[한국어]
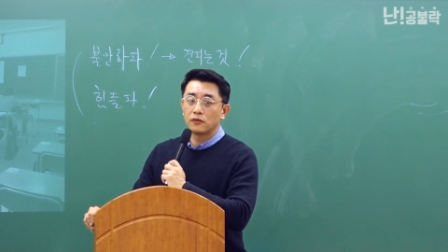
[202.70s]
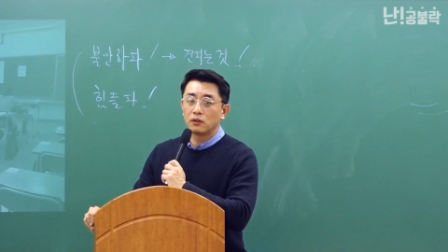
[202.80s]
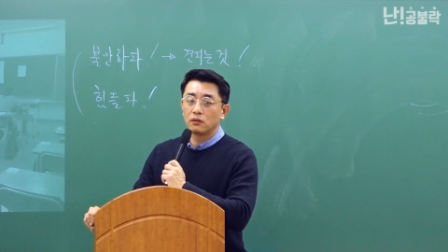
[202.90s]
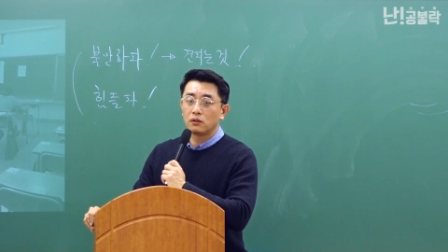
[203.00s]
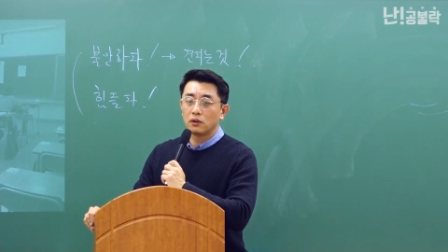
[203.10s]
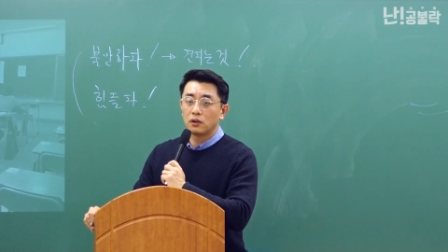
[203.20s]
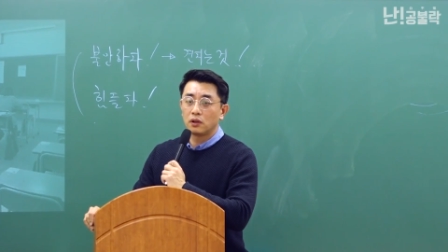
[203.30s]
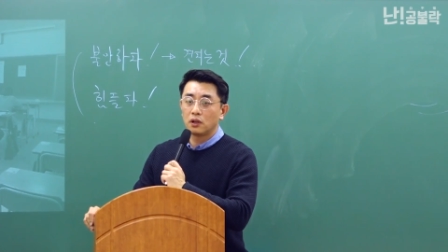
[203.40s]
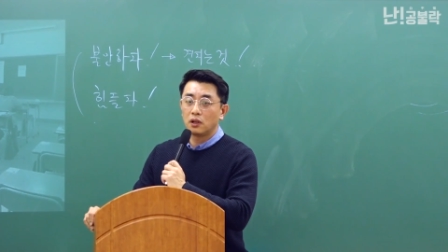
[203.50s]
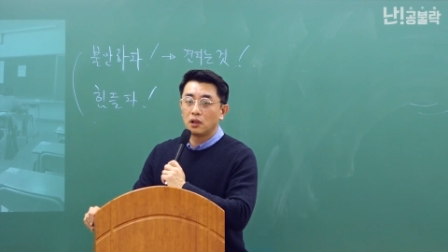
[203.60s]
음?
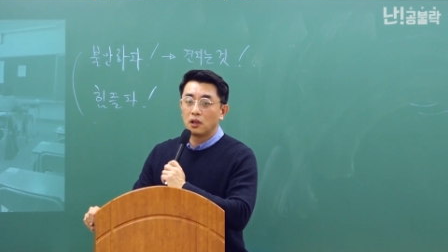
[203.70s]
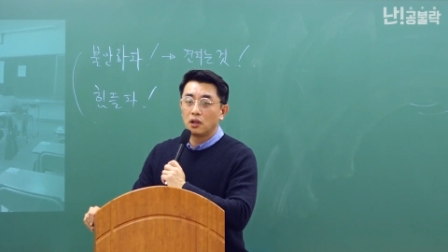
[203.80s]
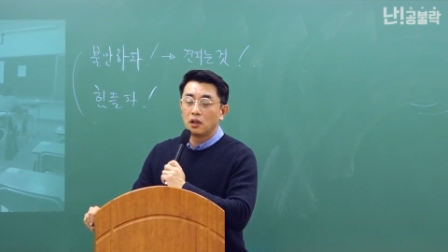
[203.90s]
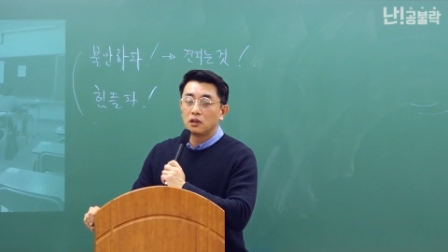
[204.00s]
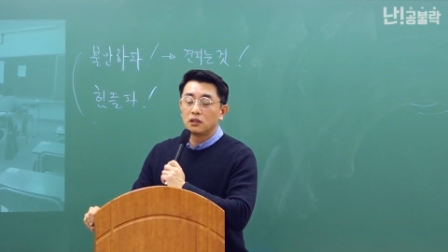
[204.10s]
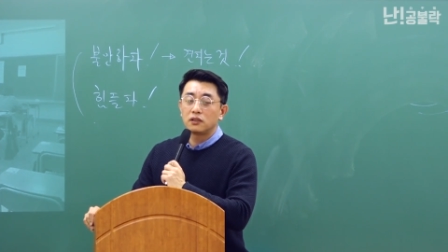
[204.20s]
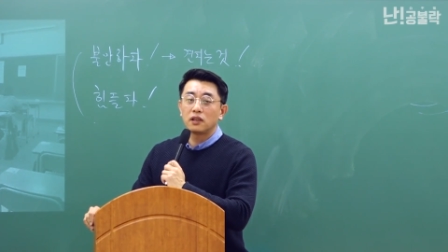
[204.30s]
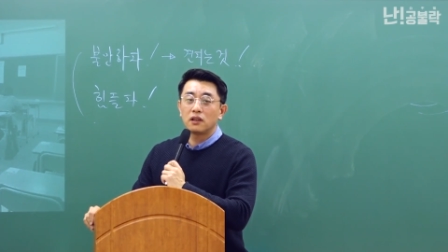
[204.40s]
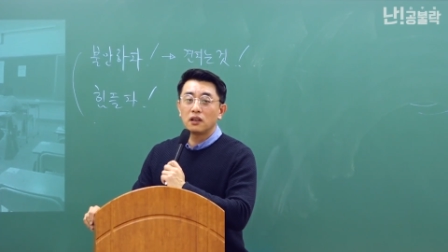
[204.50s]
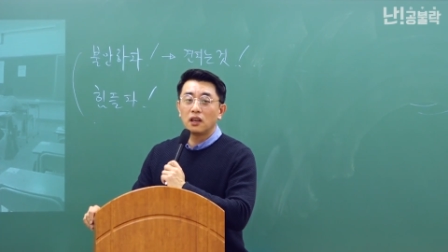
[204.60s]
근데
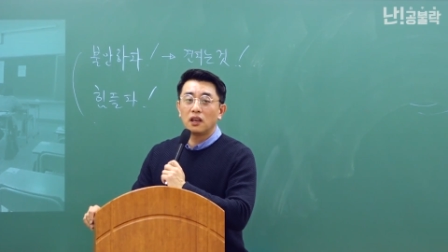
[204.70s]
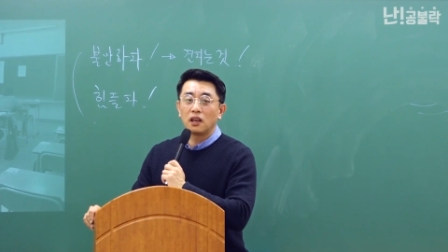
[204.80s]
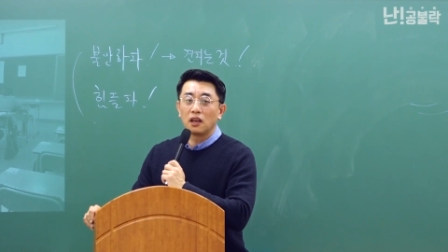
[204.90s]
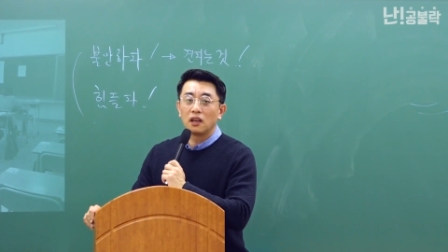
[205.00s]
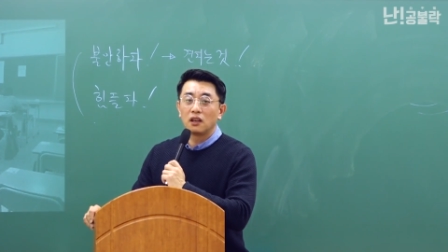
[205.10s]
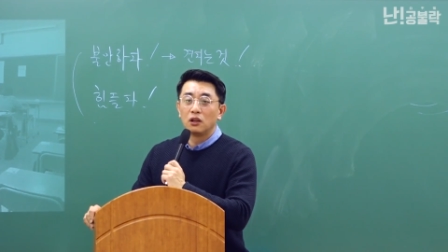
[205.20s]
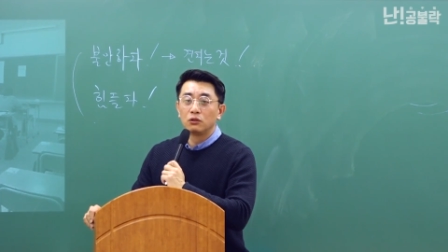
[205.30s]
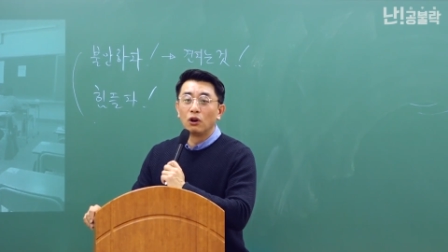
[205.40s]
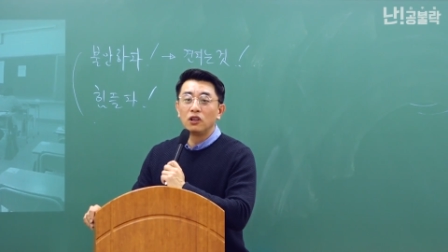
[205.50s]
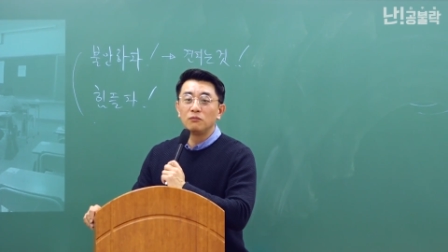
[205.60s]
세상에
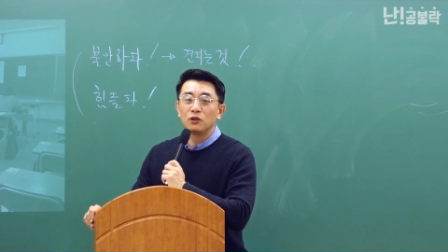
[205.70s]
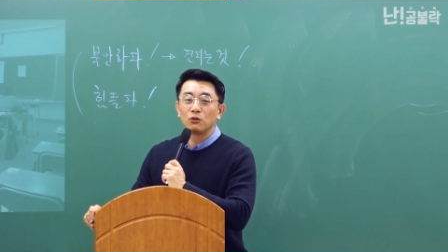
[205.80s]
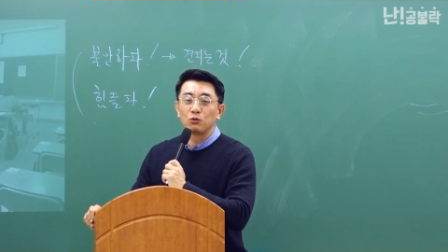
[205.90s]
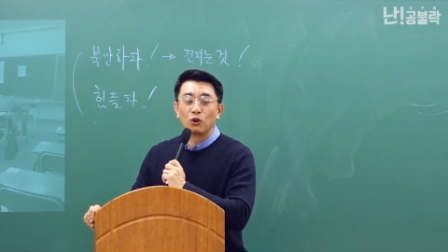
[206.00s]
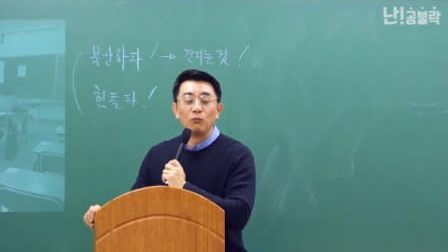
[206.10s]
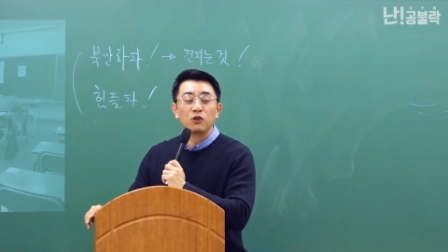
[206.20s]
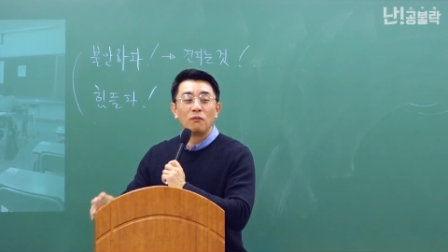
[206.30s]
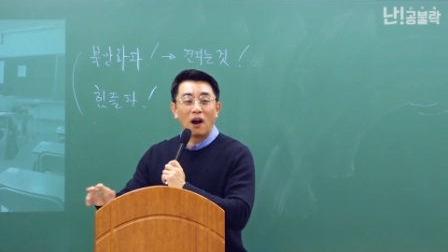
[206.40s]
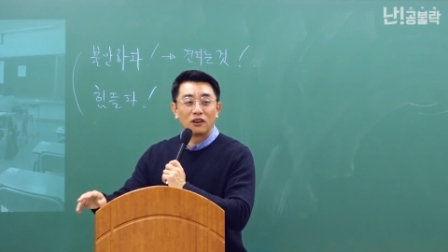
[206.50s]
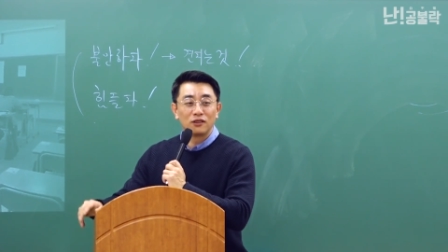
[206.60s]
더 힘든 도전
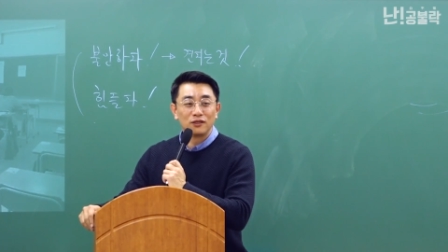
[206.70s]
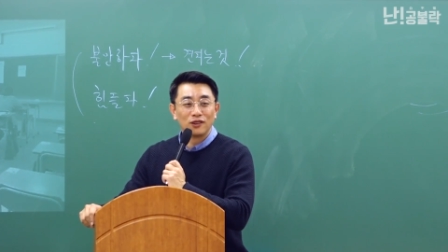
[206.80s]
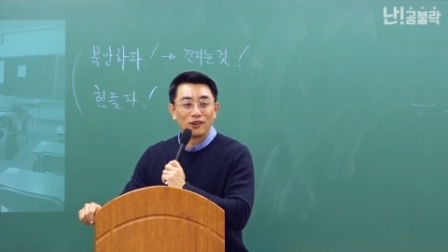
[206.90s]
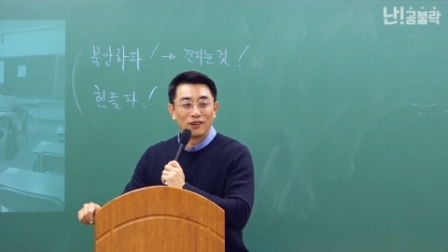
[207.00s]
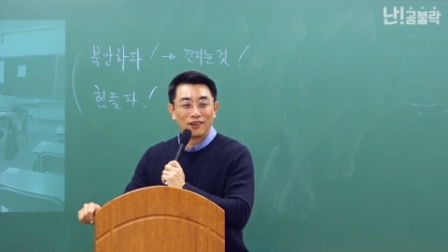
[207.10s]
엄청 많거든요.